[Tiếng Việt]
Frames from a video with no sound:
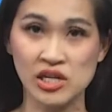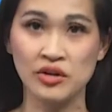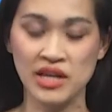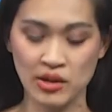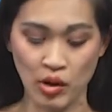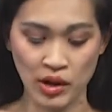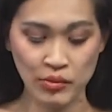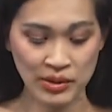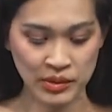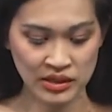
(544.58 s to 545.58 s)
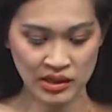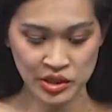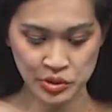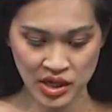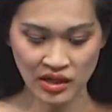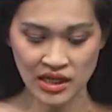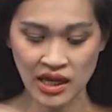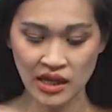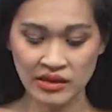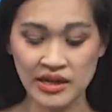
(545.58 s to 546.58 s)
County còn quay qua bên New York
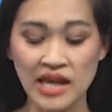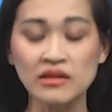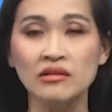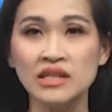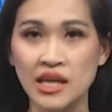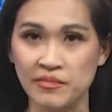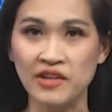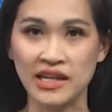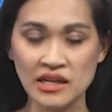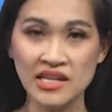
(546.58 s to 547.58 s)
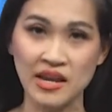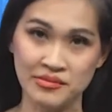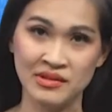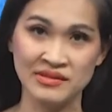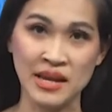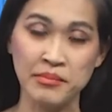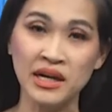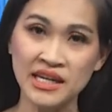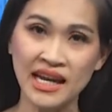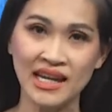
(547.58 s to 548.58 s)
thì để thử nghiệm về cách dạy dạy
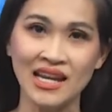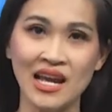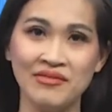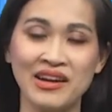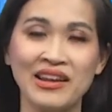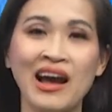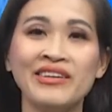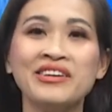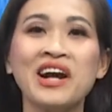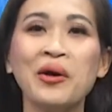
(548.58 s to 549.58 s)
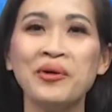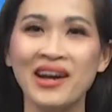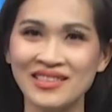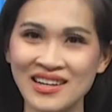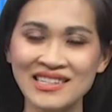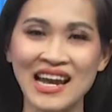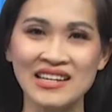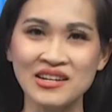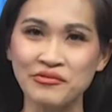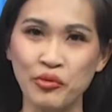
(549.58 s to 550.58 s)
mới này và họ được hầu hết tất cả
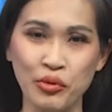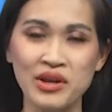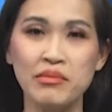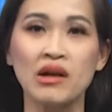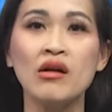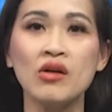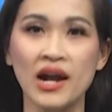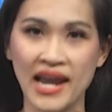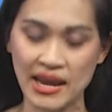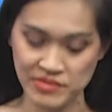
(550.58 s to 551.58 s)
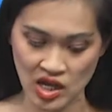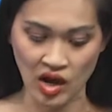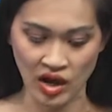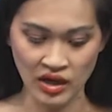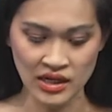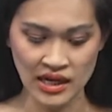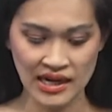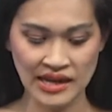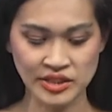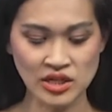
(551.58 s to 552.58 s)
những phụ huynh mà có con em nhỏ
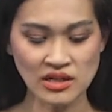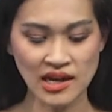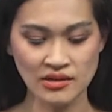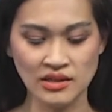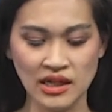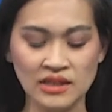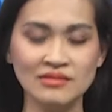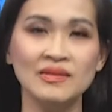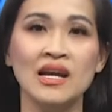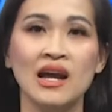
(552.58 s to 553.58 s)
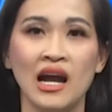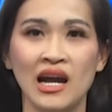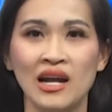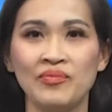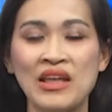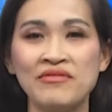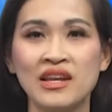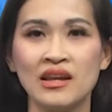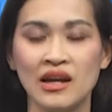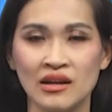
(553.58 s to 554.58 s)
là rất là hưởng ứng à, tại
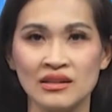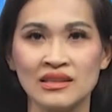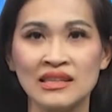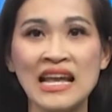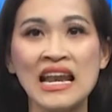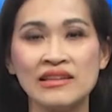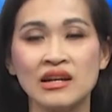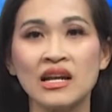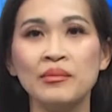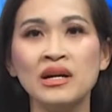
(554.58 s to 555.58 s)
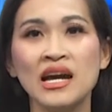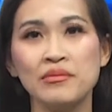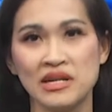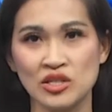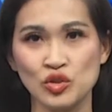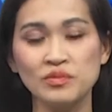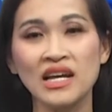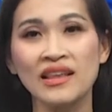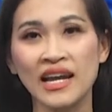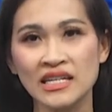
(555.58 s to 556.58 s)
vì à, đây là những cái bức hình và cho chúng
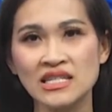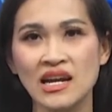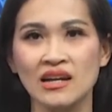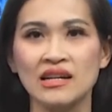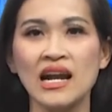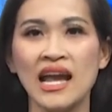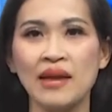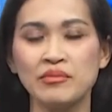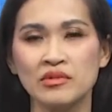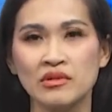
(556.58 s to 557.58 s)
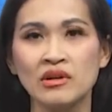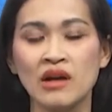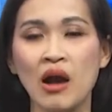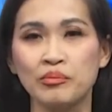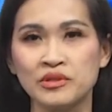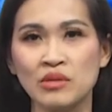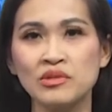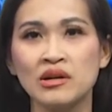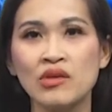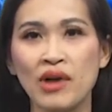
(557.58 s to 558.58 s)
ta thấy rằng các em được học trong
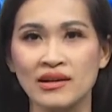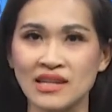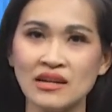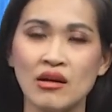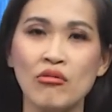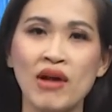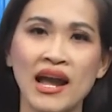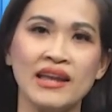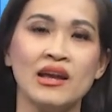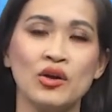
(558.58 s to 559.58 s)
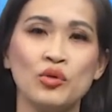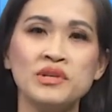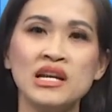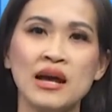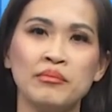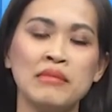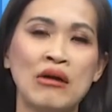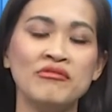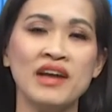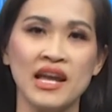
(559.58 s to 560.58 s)
những cái khoảng cách ở ngoài cũng như là
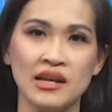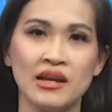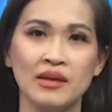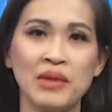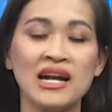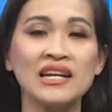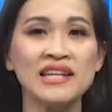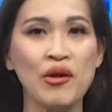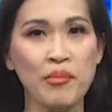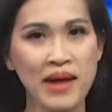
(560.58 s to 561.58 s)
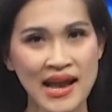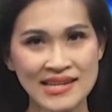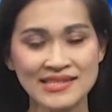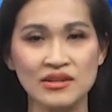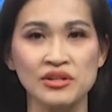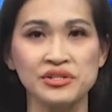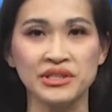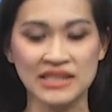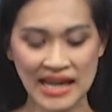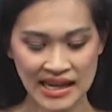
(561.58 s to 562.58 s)
bảo vệ bằng cách đeo mask rồi rửa
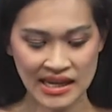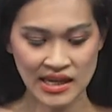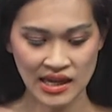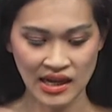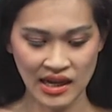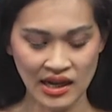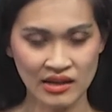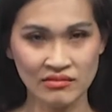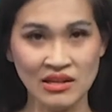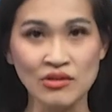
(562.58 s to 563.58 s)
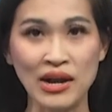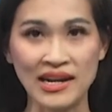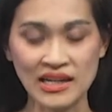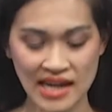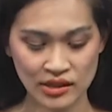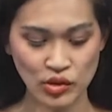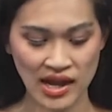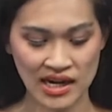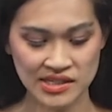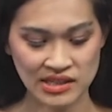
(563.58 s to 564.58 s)
tay à, giữ khoảng cách an
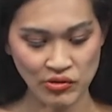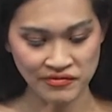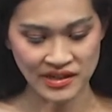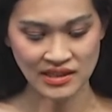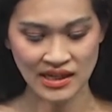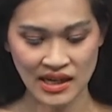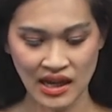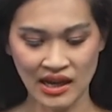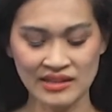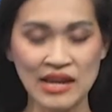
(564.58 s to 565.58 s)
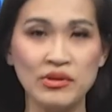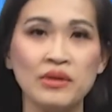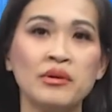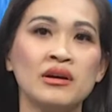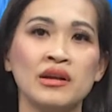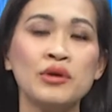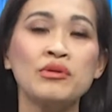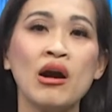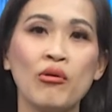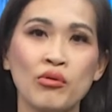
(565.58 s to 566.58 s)
toàn là 6 feet à, theo như yêu
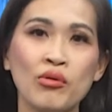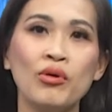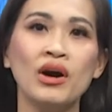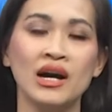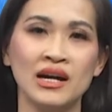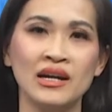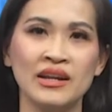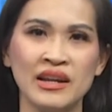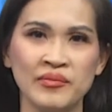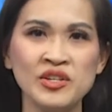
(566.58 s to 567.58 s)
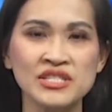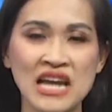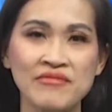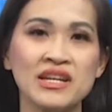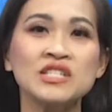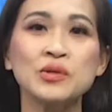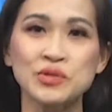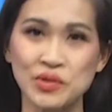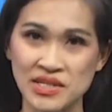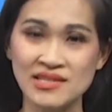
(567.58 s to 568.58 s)
cầu của à, đưa ra về cái
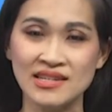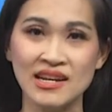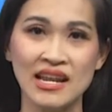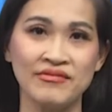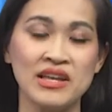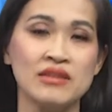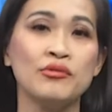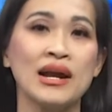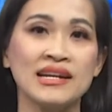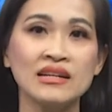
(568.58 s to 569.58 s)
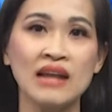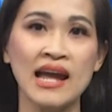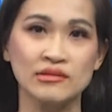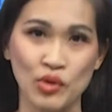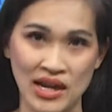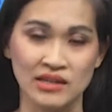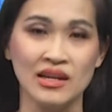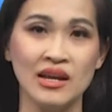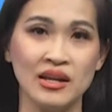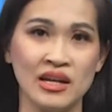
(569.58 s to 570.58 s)
social distance là về giữ khoảng cách an toàn
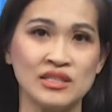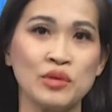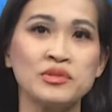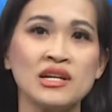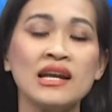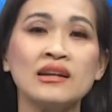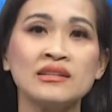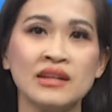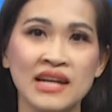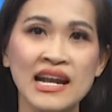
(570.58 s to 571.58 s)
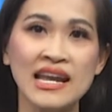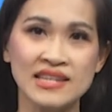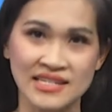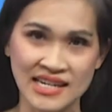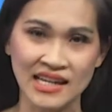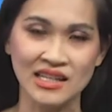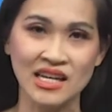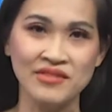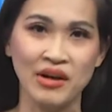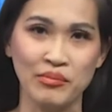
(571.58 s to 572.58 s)
à, trong những cái, những cái ngày dịch này thì
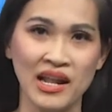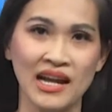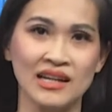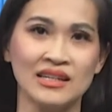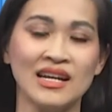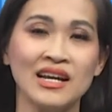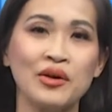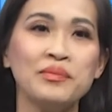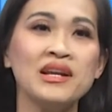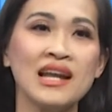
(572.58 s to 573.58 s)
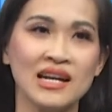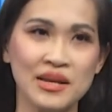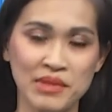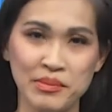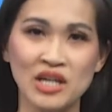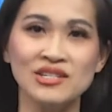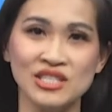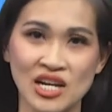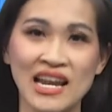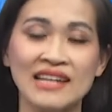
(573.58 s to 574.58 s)
hy vọng là không biết là khi mà mở cửa
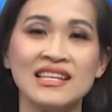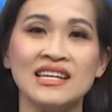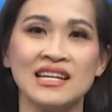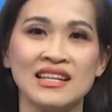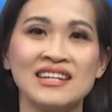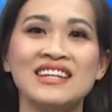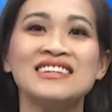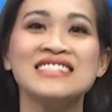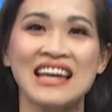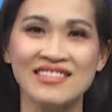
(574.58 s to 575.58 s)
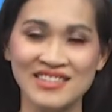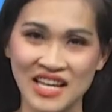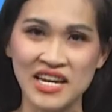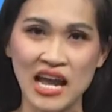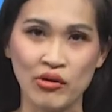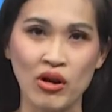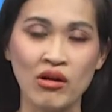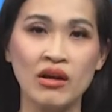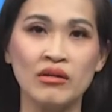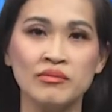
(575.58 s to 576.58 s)
trở lại thì tình hình nó sẽ như thế nào có
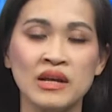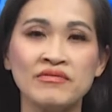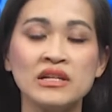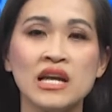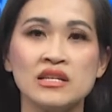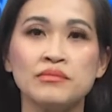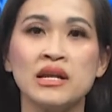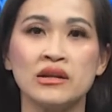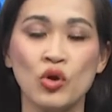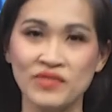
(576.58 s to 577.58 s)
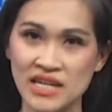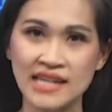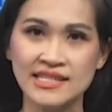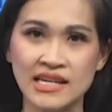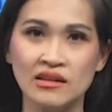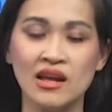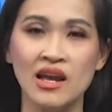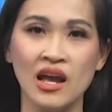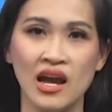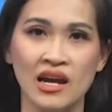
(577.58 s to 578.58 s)
có cái vấn đề dịch bệnh covid này 19
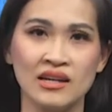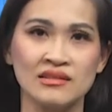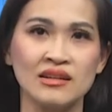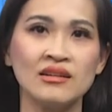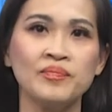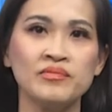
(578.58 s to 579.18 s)
à, ờ, có